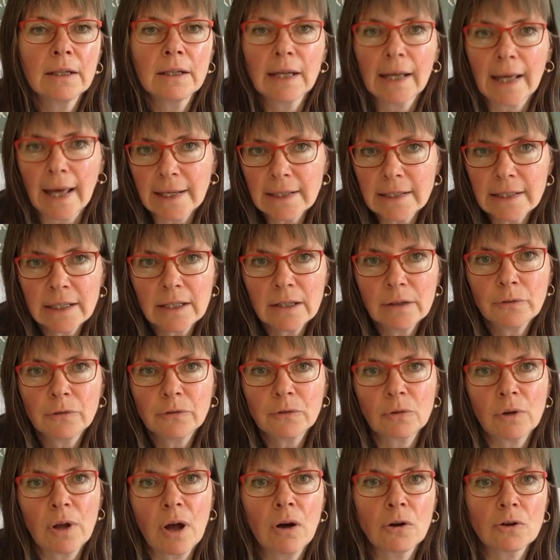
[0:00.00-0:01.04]

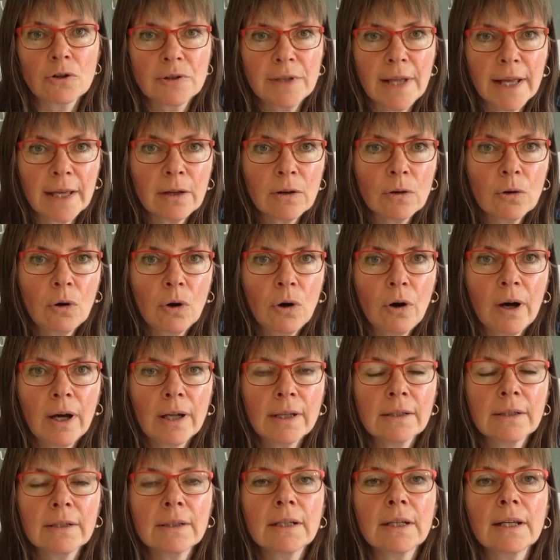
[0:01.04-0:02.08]
Rattengift oder auch
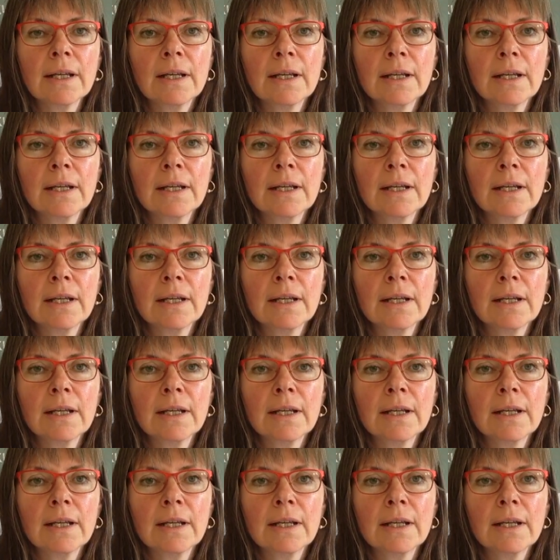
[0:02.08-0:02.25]
Schneckenkorn,